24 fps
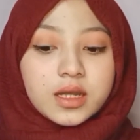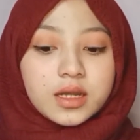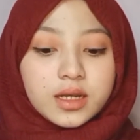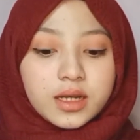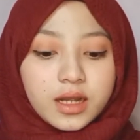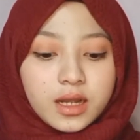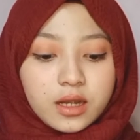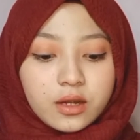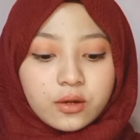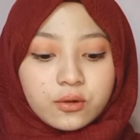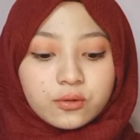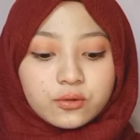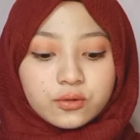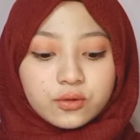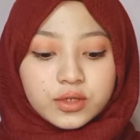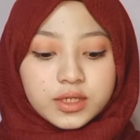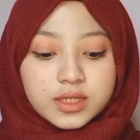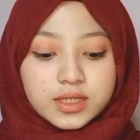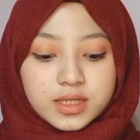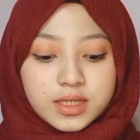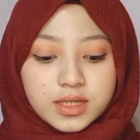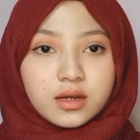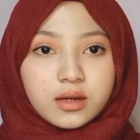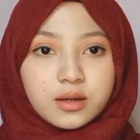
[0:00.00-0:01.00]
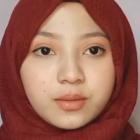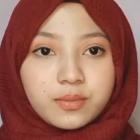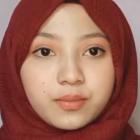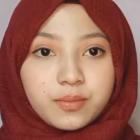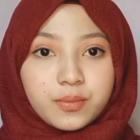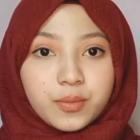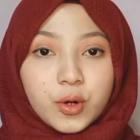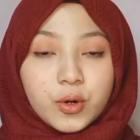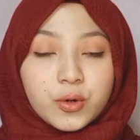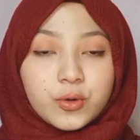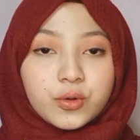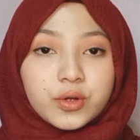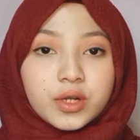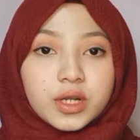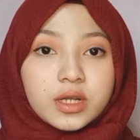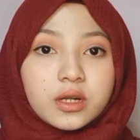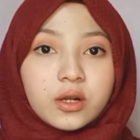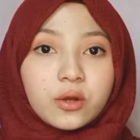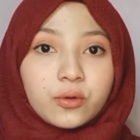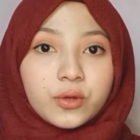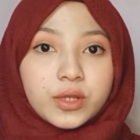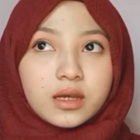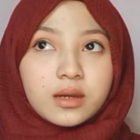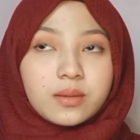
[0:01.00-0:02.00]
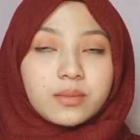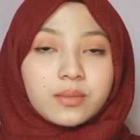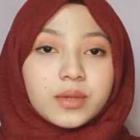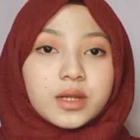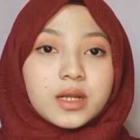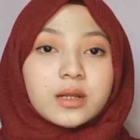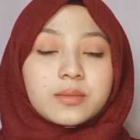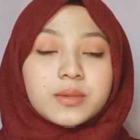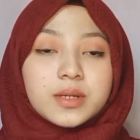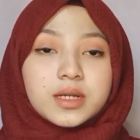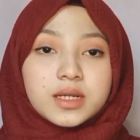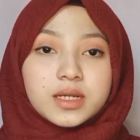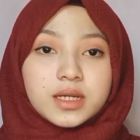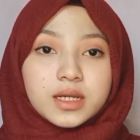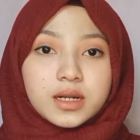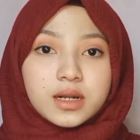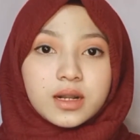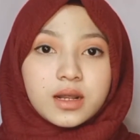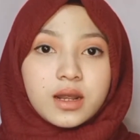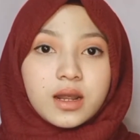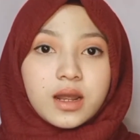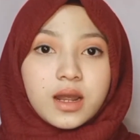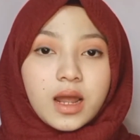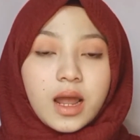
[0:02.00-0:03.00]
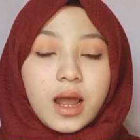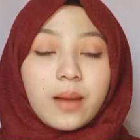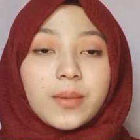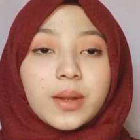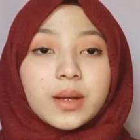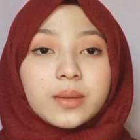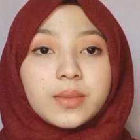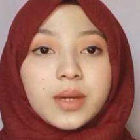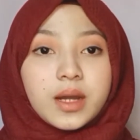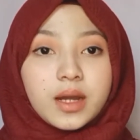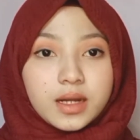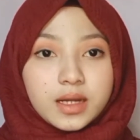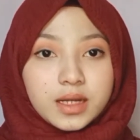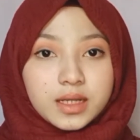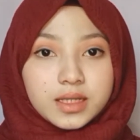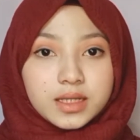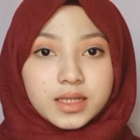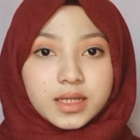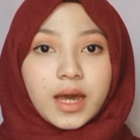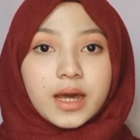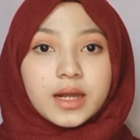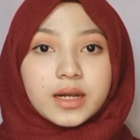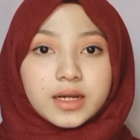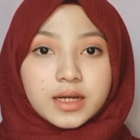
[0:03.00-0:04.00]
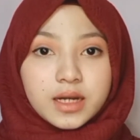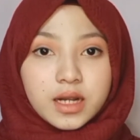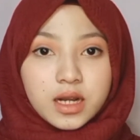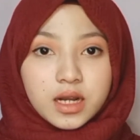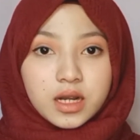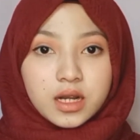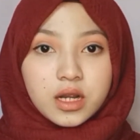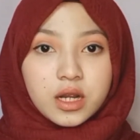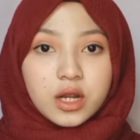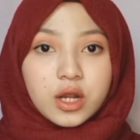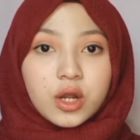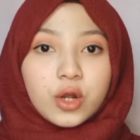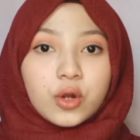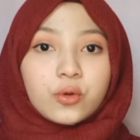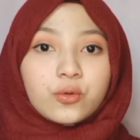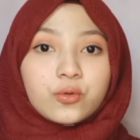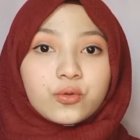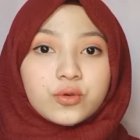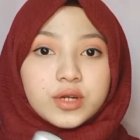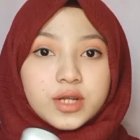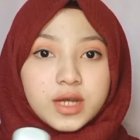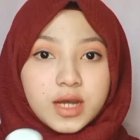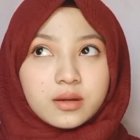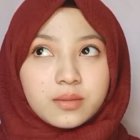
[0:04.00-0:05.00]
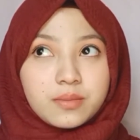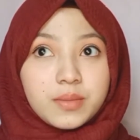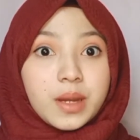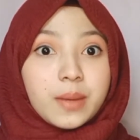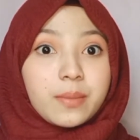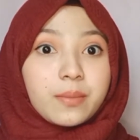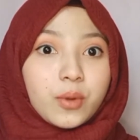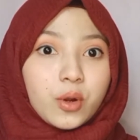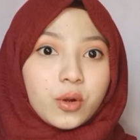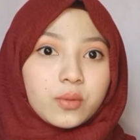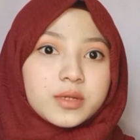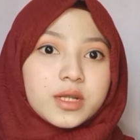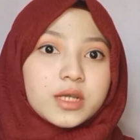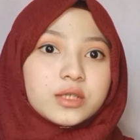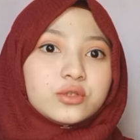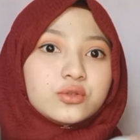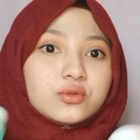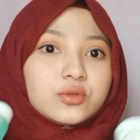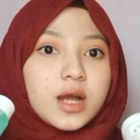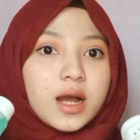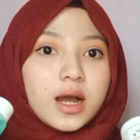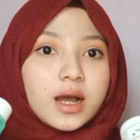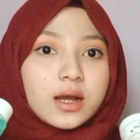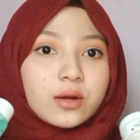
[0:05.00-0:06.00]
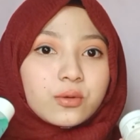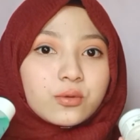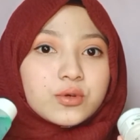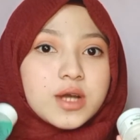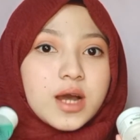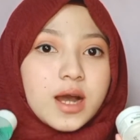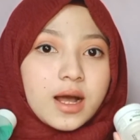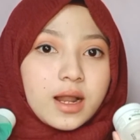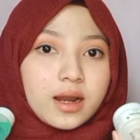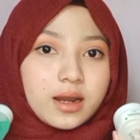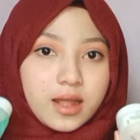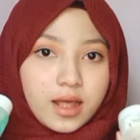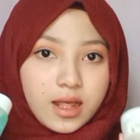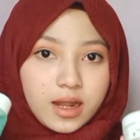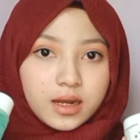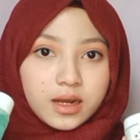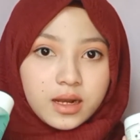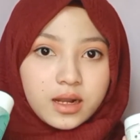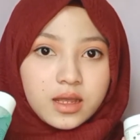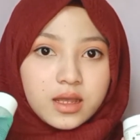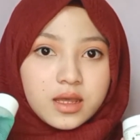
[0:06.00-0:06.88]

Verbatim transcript: Nah, untuk di sini produk Reglow ini benar-benar aman banget karena udah BPOM dan juga udah halal.